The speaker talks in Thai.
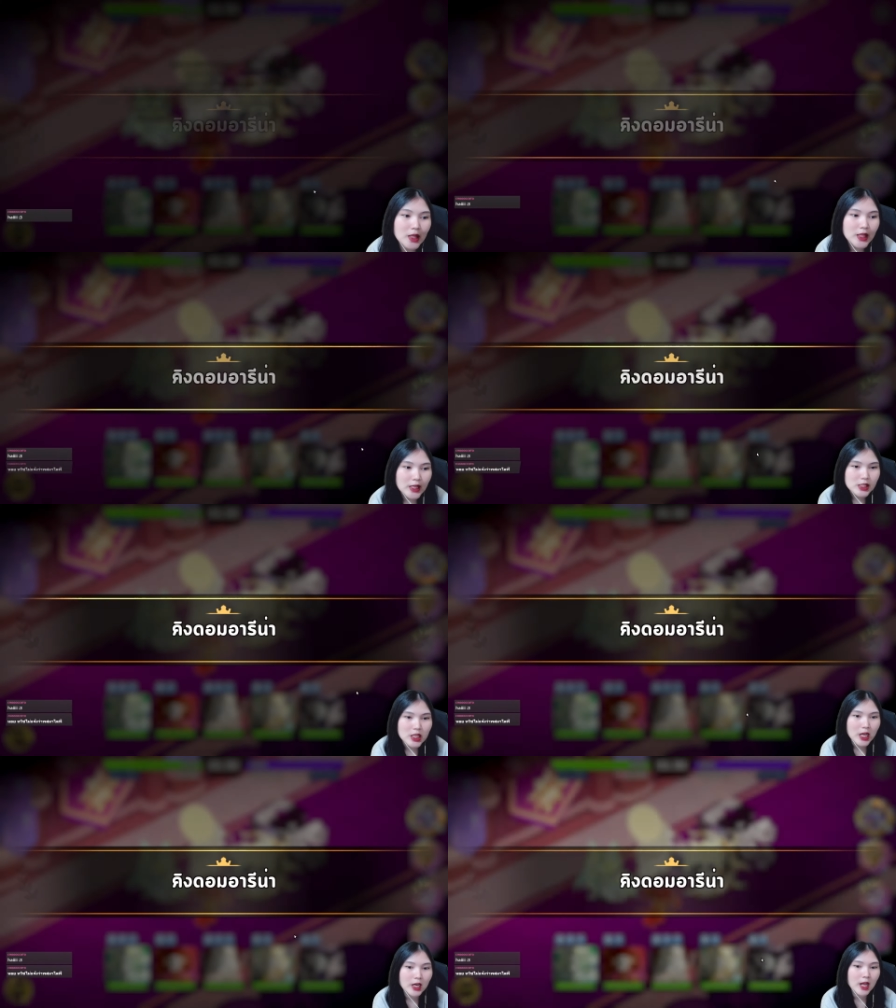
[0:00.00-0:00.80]
ยตีช
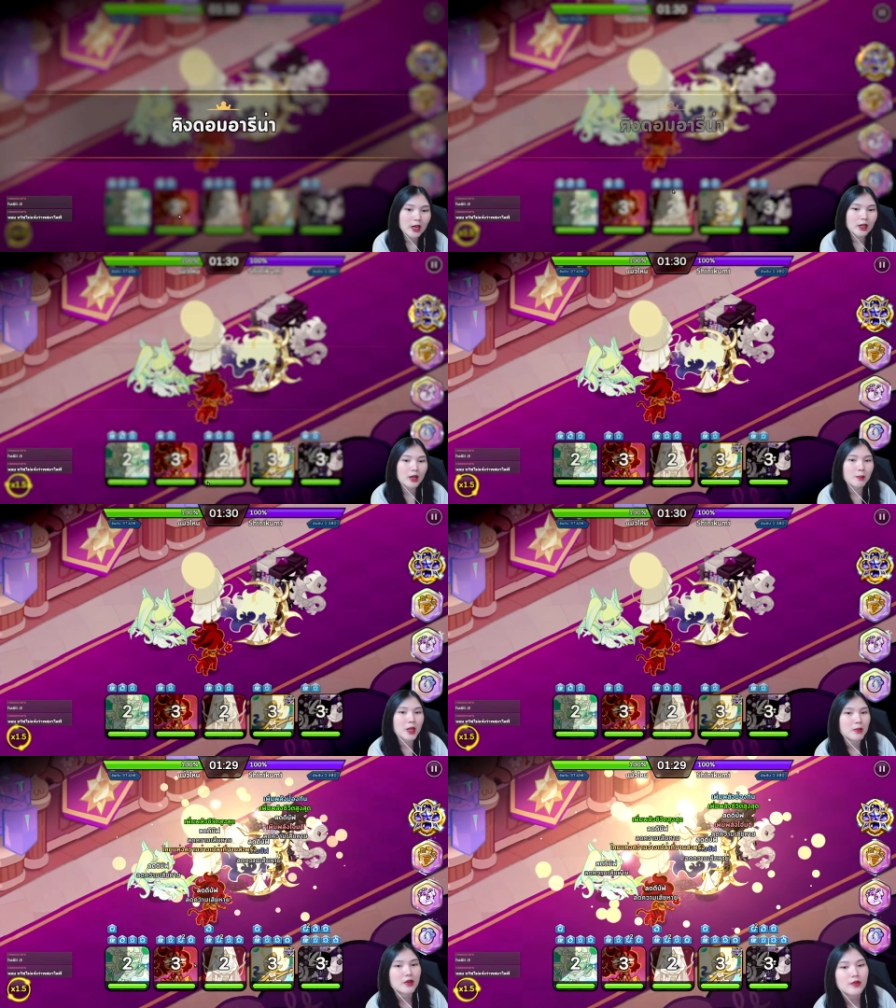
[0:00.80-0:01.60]
นะได้นะถ้าเปลี่
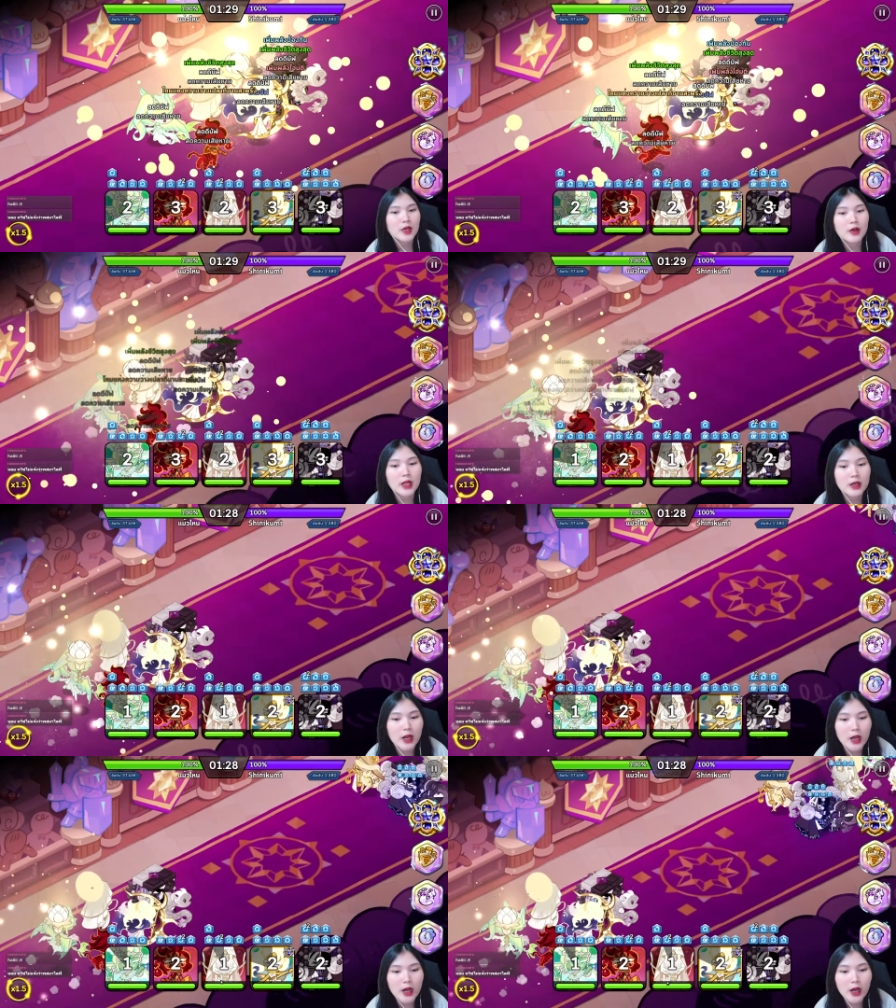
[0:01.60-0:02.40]
ยนเป็นเฟอร์เรต
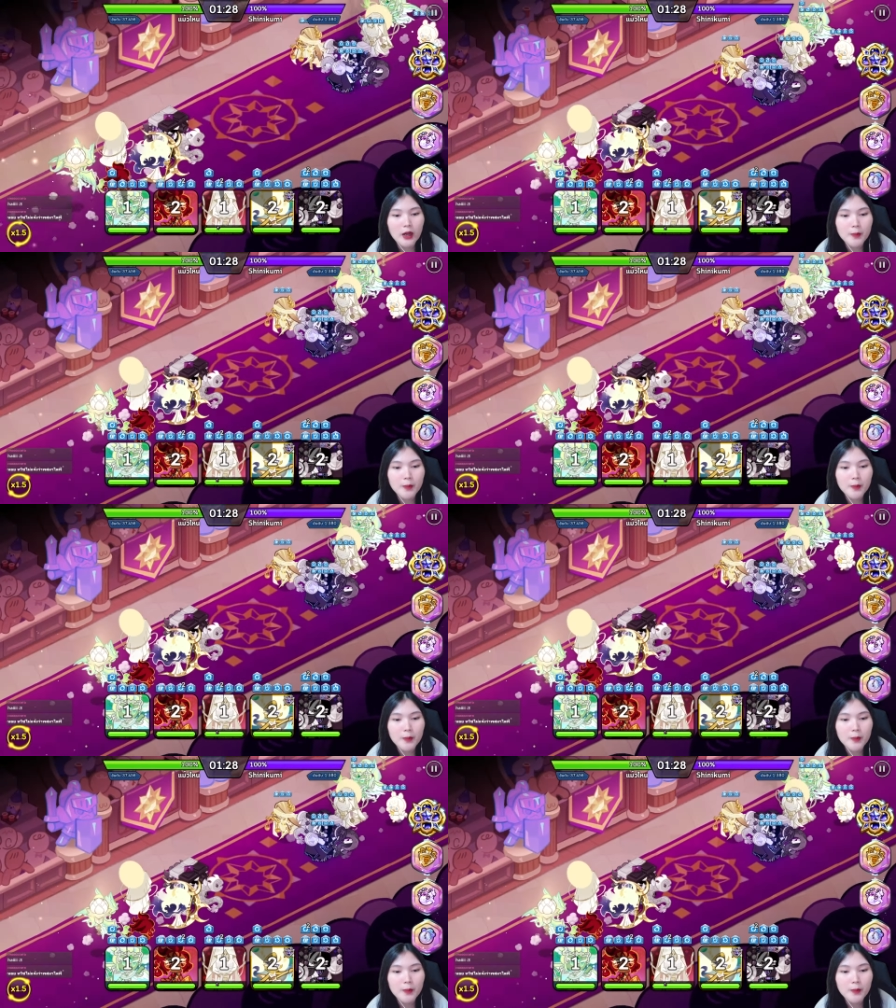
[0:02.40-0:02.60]
นะคะ